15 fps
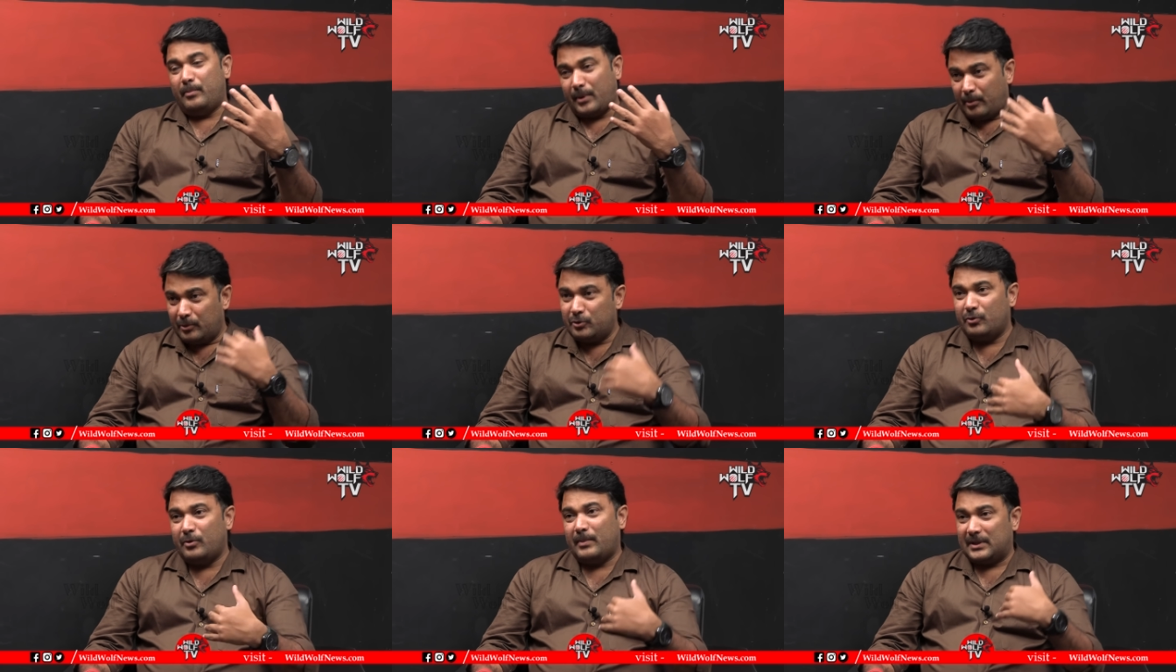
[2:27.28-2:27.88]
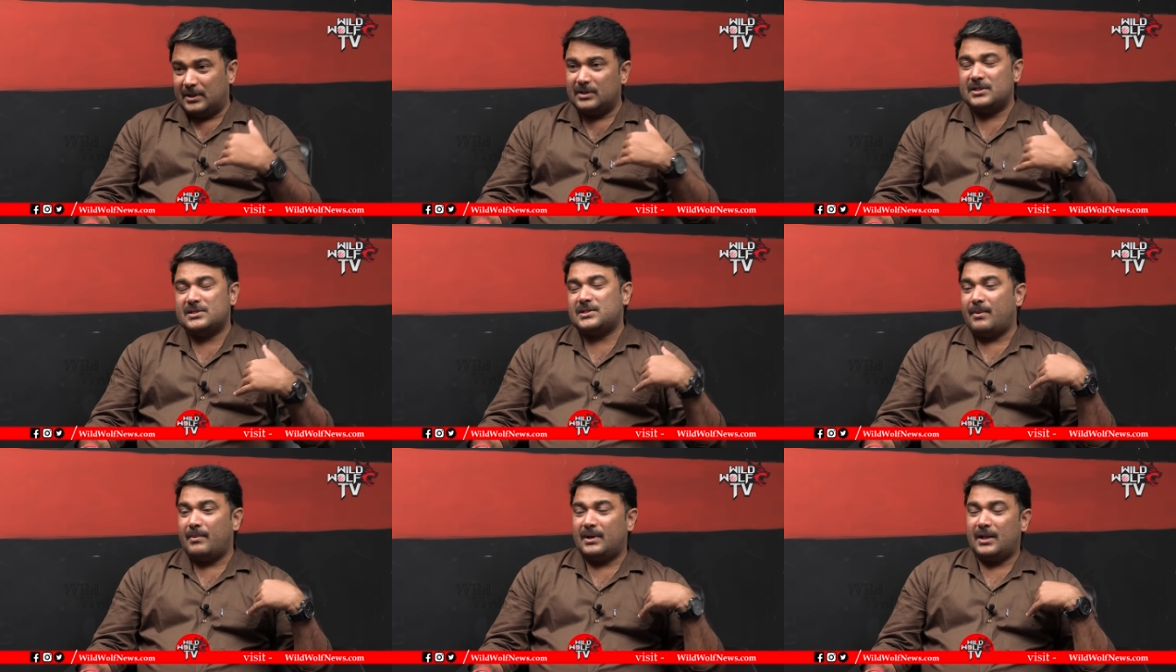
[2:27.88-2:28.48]
ప్రభుత్వం మద్దతు
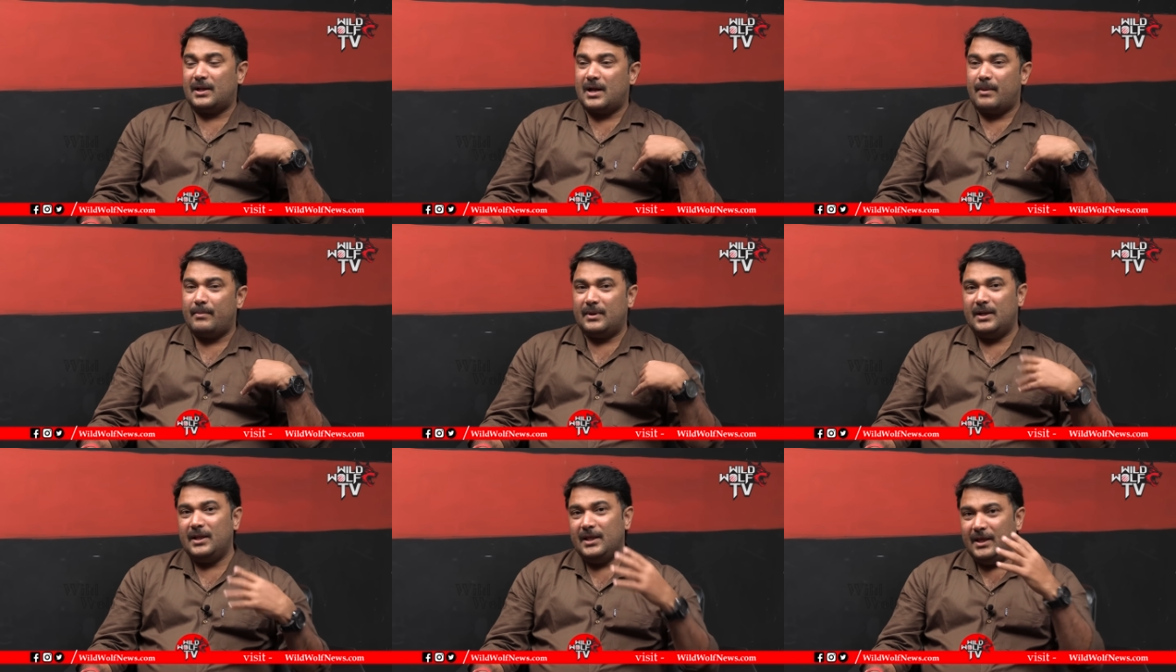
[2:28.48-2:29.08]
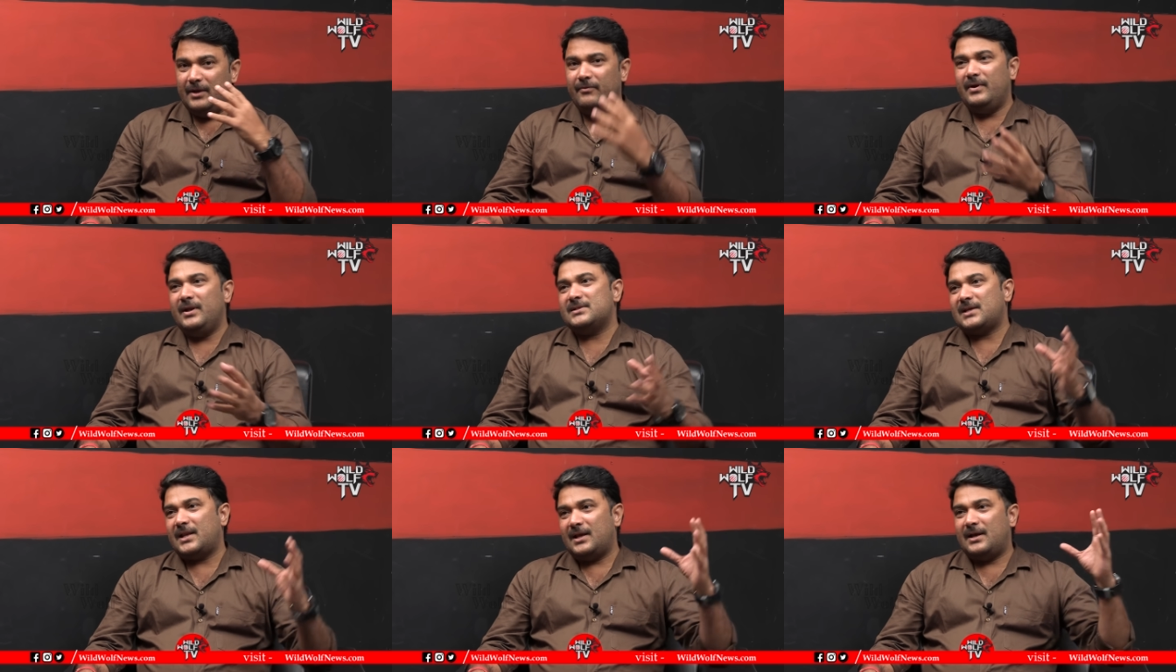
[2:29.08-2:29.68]
ఇస్తామన్నారు కాబట్టి
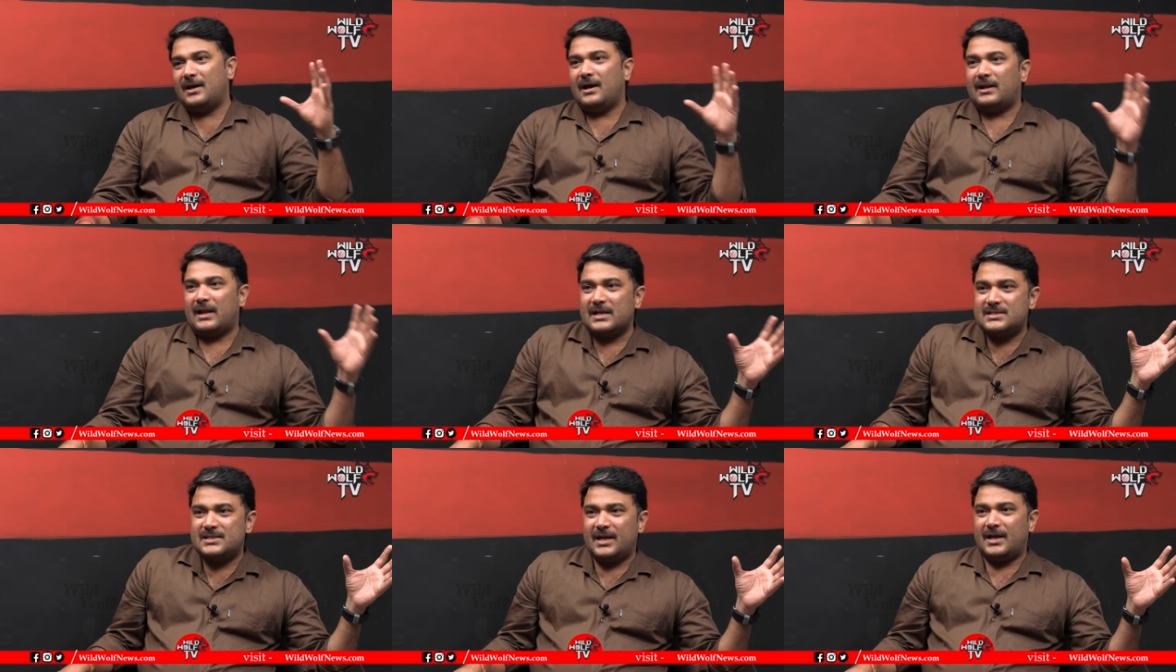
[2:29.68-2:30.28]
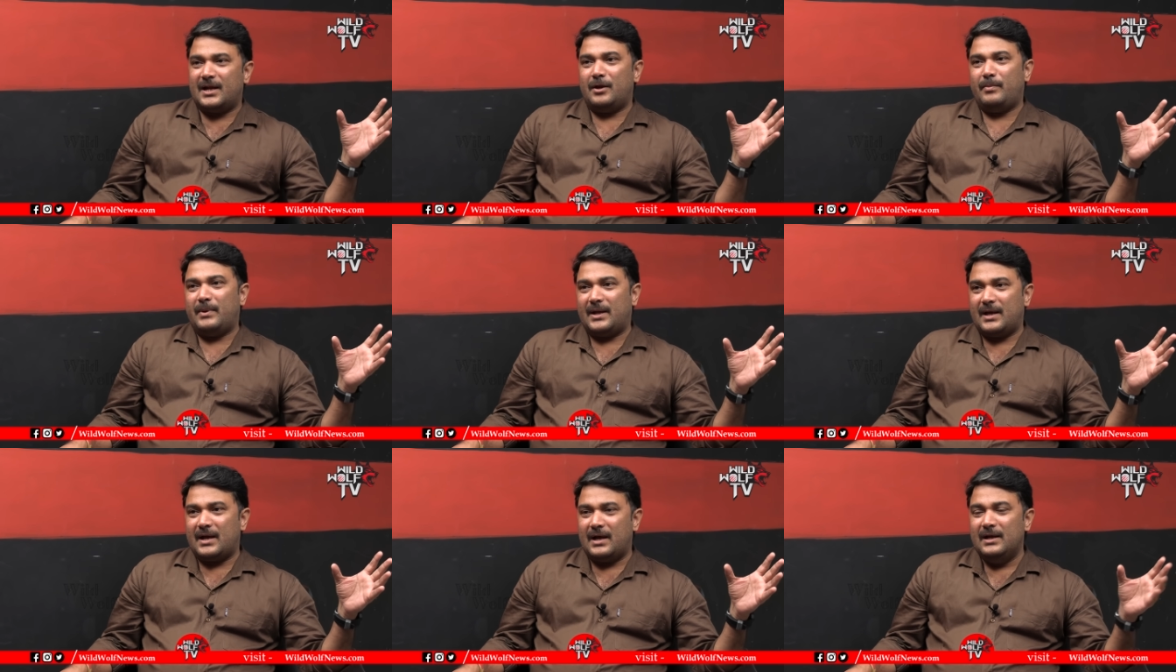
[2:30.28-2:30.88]
ఈవిడ్ని సరిగ్గా రాజశేఖర రెడ్డి
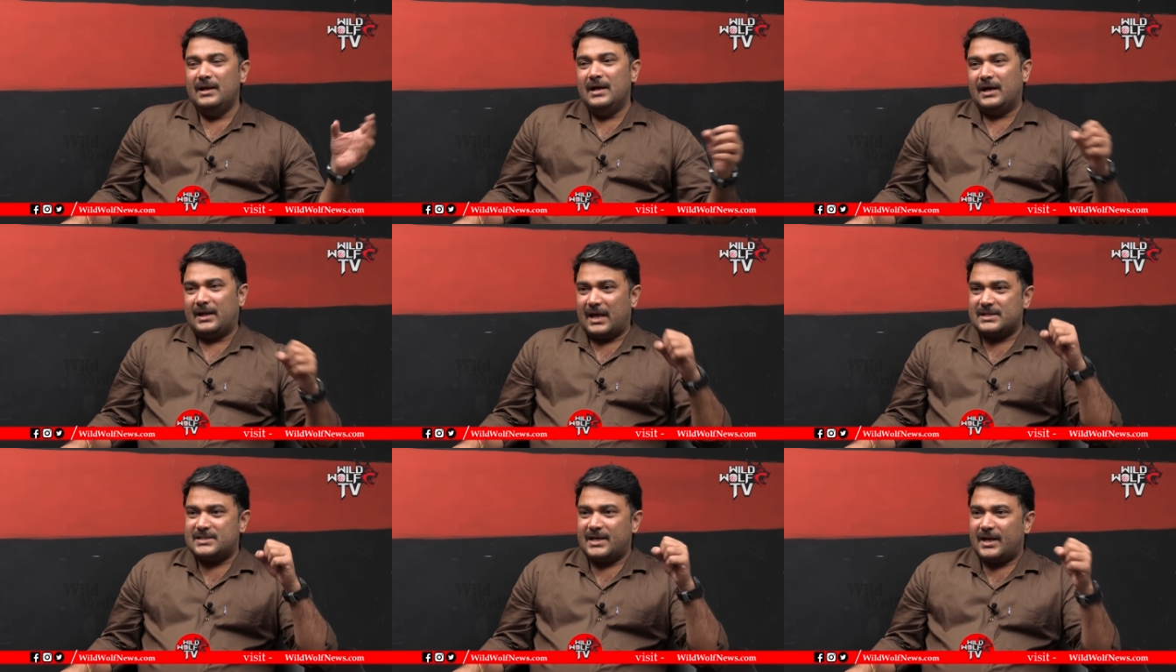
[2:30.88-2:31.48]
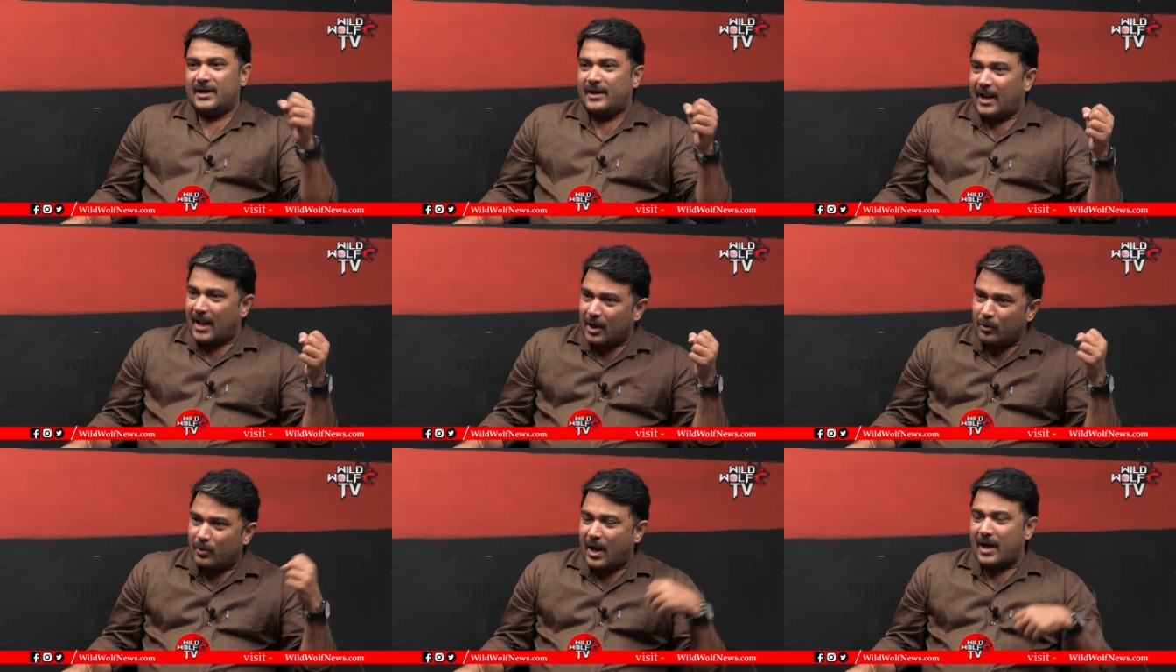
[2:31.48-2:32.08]
బిడ్డగా రాజశేఖర రెడ్డి
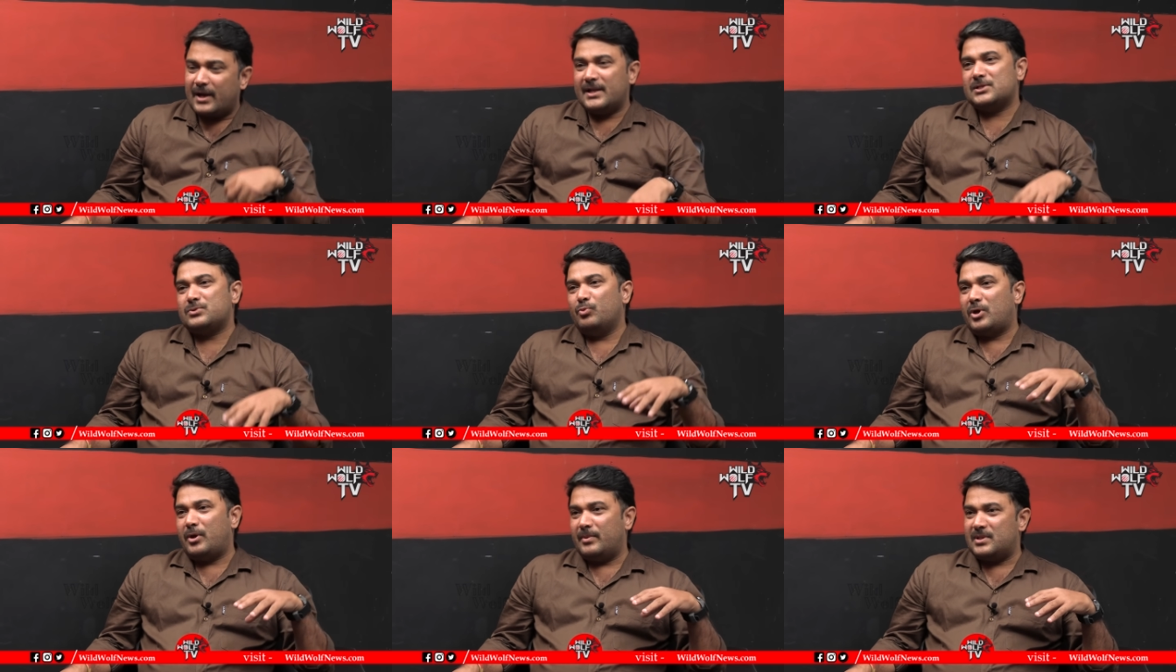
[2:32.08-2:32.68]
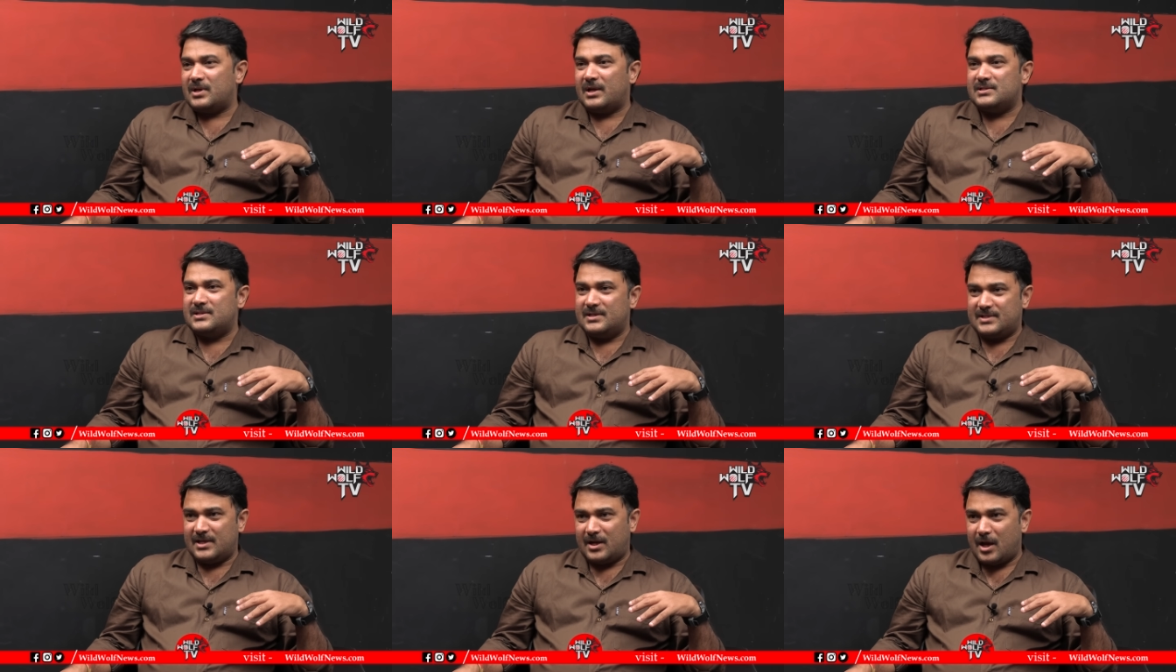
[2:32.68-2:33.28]
ఎలాగో కాంగ్రెస్ ముఖ్యమంత్రిగా
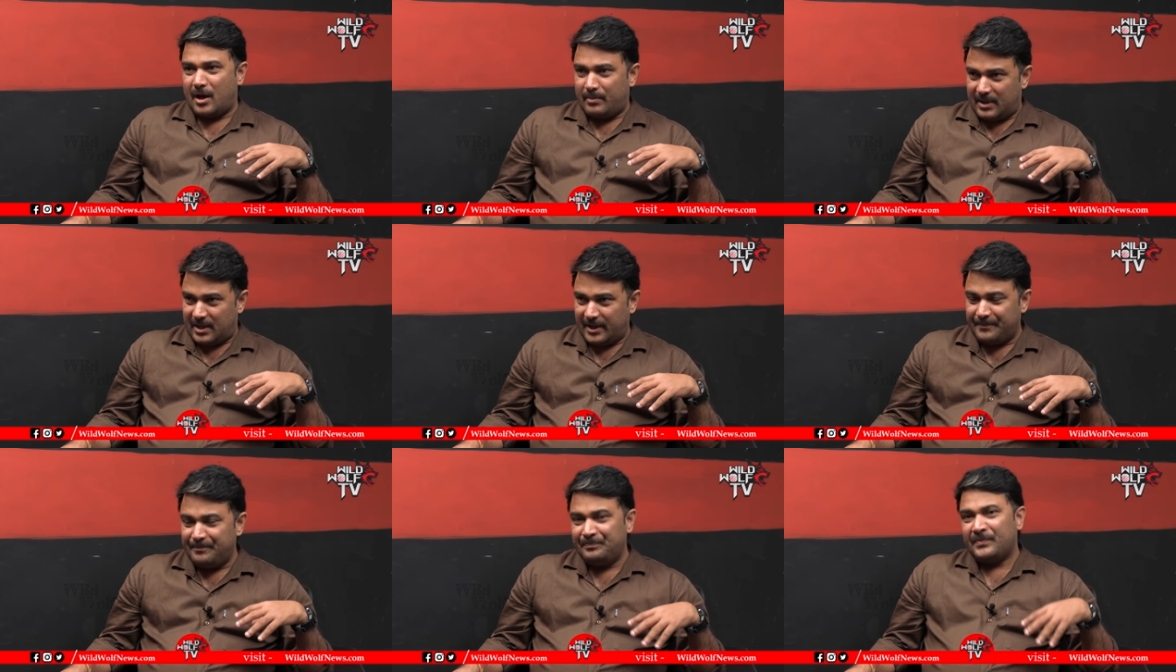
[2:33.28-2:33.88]
చేశారు కాబట్టి